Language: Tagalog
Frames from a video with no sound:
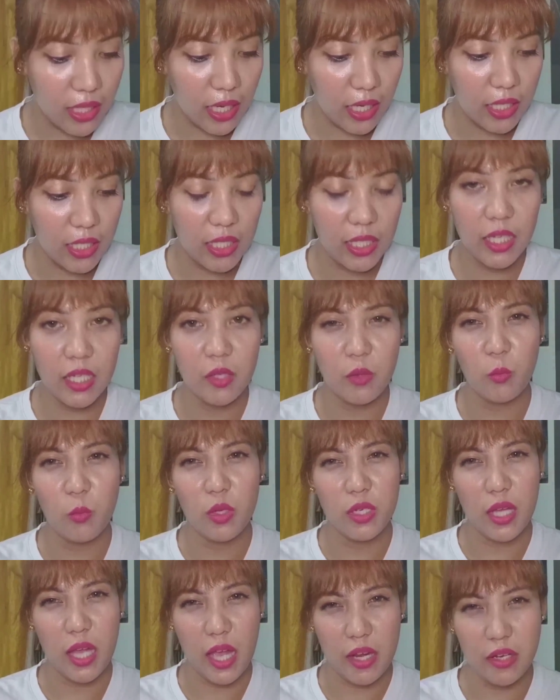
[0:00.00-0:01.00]
kakalaga ng
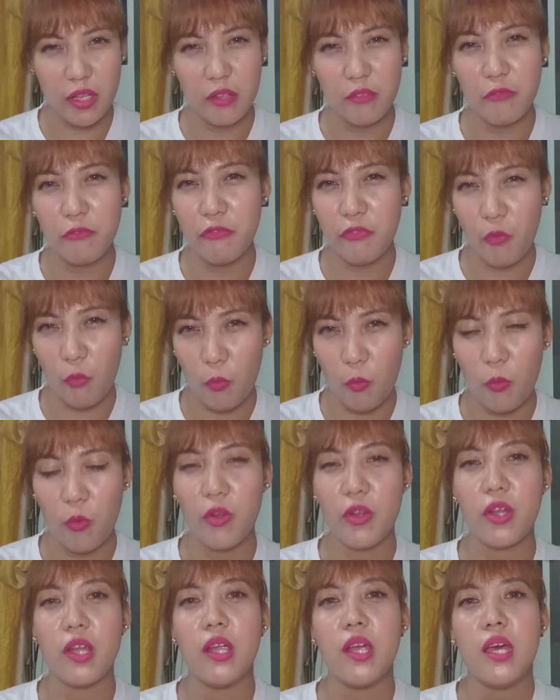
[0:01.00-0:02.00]
104
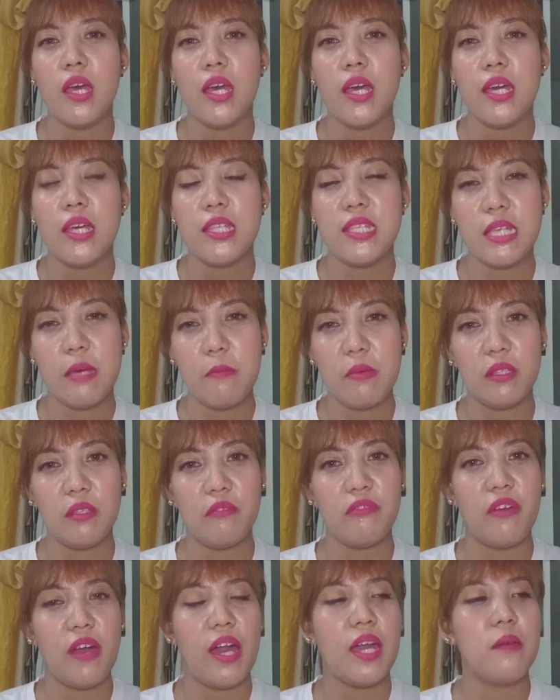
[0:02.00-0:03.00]
pesos
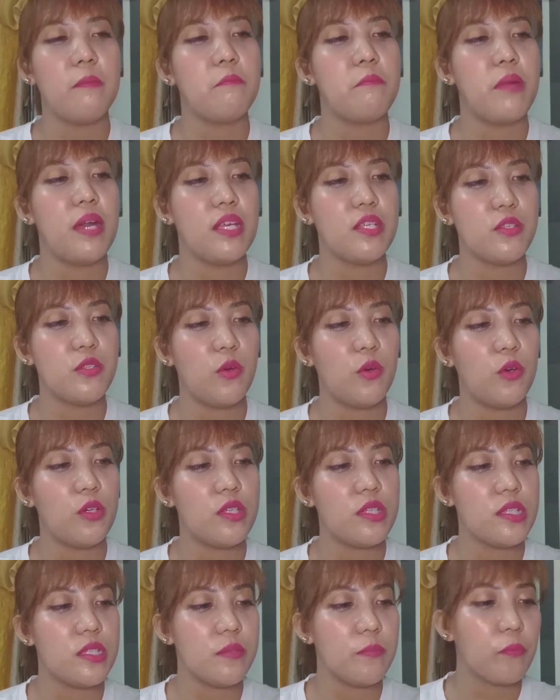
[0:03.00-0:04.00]
75
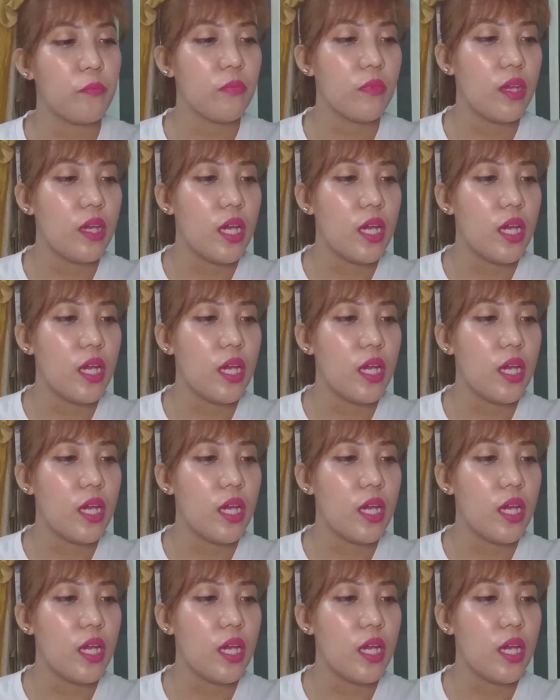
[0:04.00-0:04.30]
pesos.